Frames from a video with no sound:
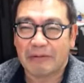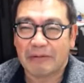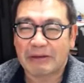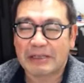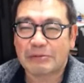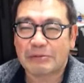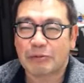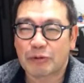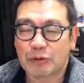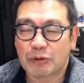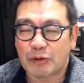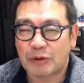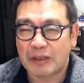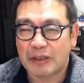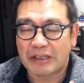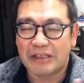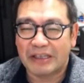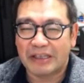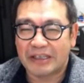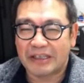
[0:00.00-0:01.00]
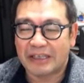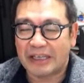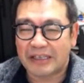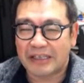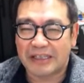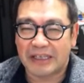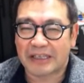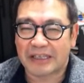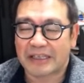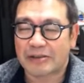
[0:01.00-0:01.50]
私も東京に行った
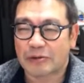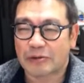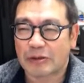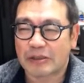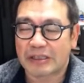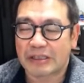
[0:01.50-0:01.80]
り来たりでちょっ